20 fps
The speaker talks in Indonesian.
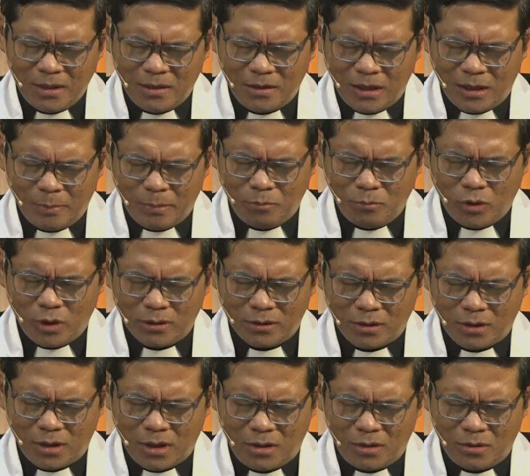yang membuat
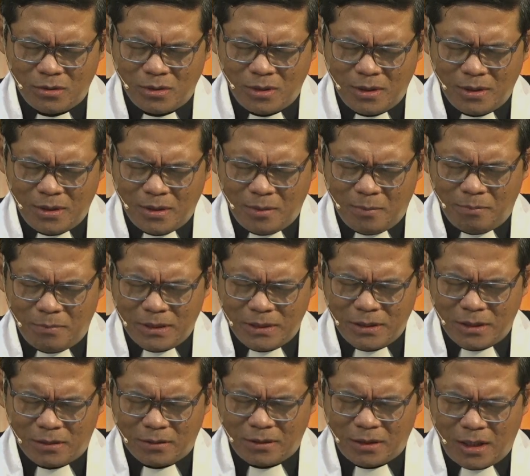Engkau
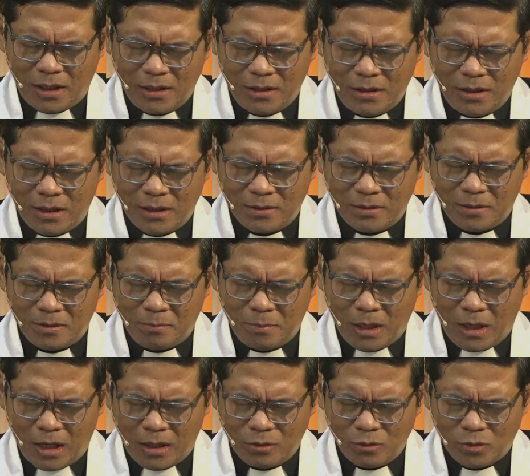menyertai dan
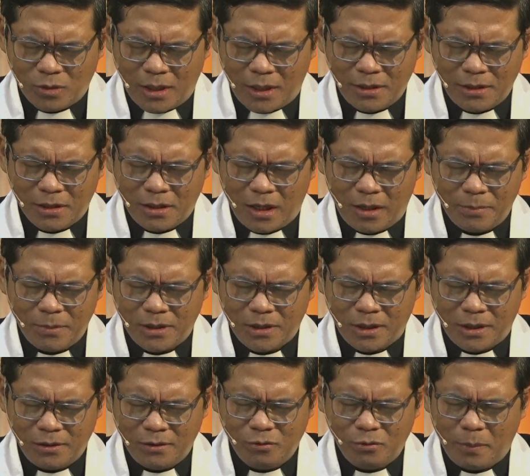menganugerahi kami
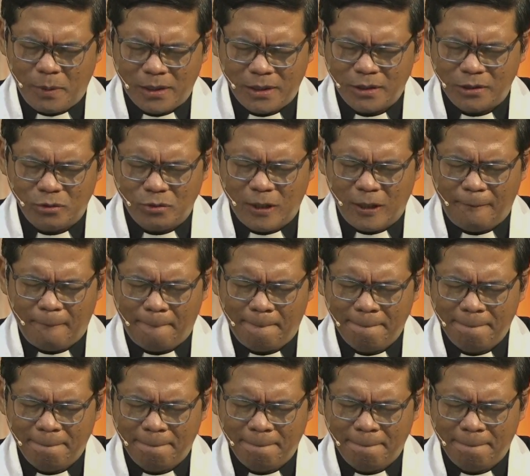kehidupan ya Tuhan.